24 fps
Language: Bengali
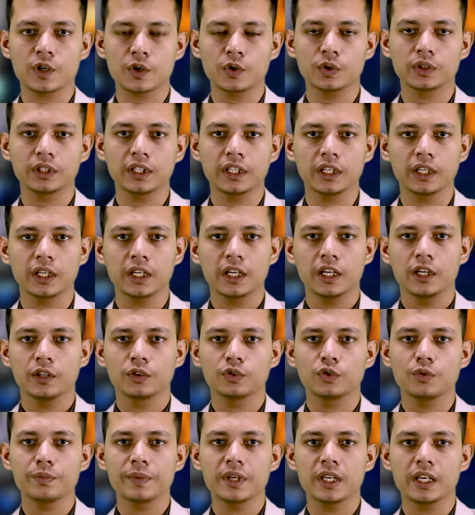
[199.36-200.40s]
জগতে
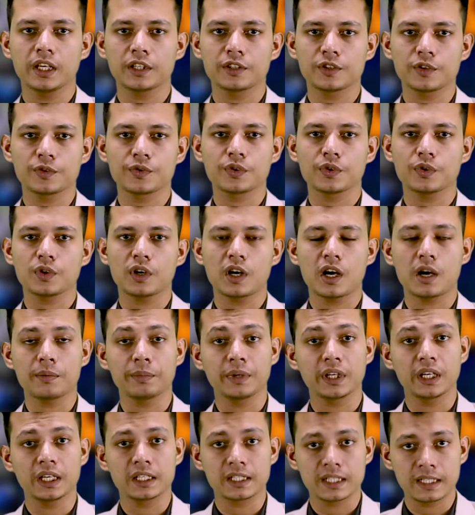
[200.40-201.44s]
তুমি এসেছ
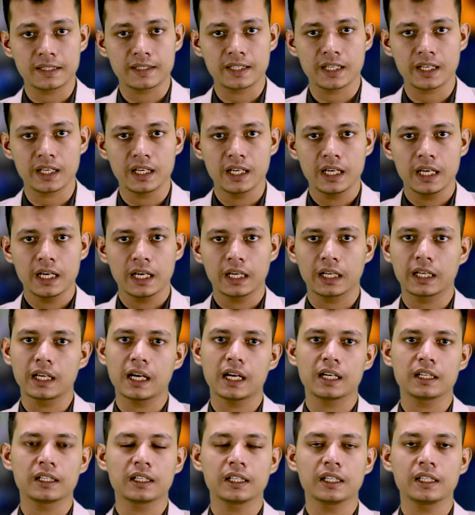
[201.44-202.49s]
আমি এসেছি
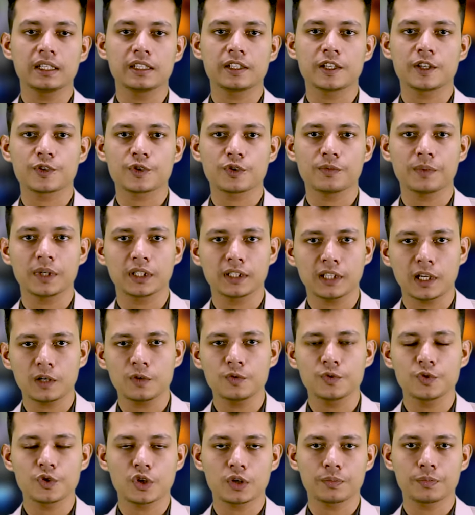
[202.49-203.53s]
গানটি সে সময়
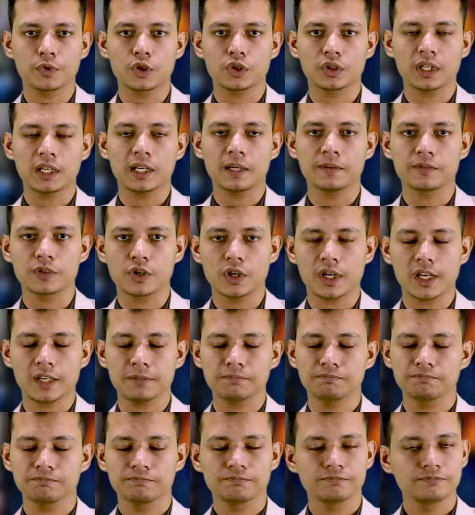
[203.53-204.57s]
দারুণ জনপ্রিয়তা লাভ করে
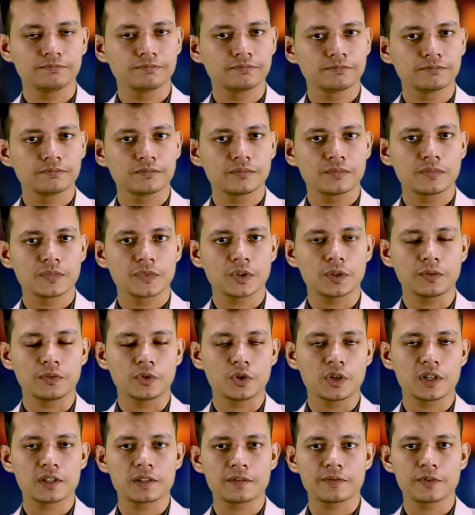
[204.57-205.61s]
তো
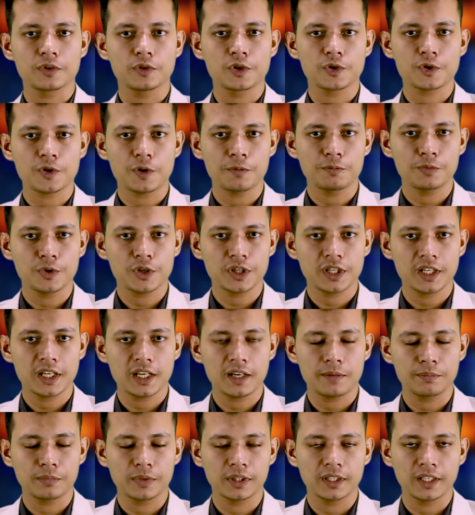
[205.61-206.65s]
ভিউয়ার্স ভিডিওটি সম্পর্কে
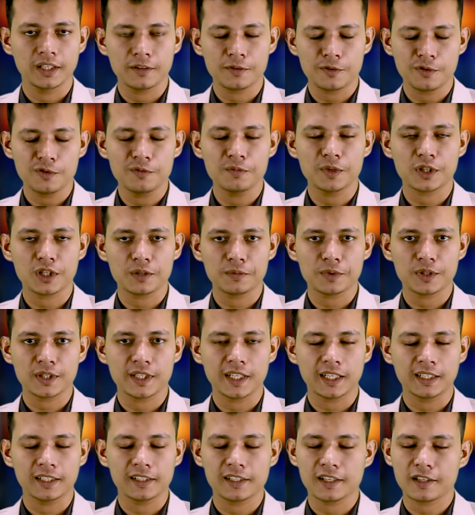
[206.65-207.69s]
আপনাদের কোনো মতামত
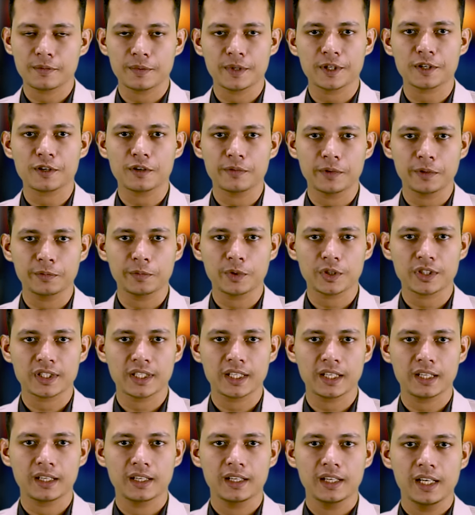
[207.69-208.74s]
থাকলে জানতে পারেন
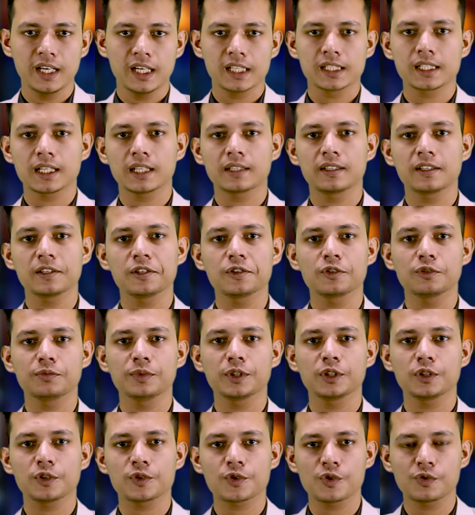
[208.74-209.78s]
সাথে
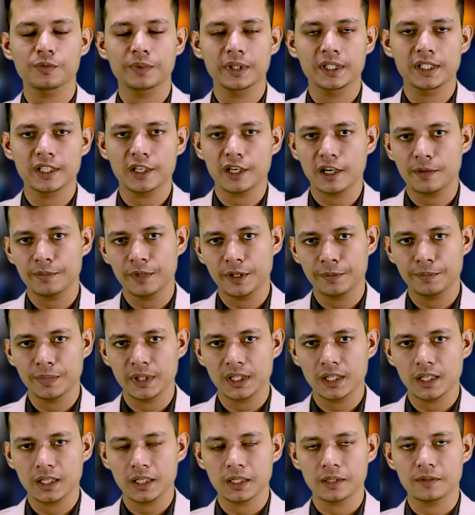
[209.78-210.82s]
নিয়মিত শোবিজ আপডেট
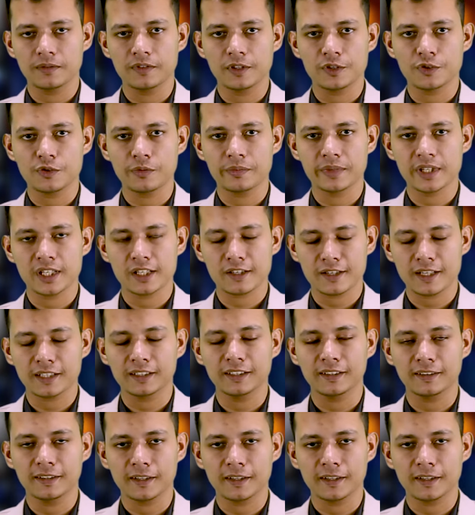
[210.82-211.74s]
পেতে কেটিভি সবজির সাথে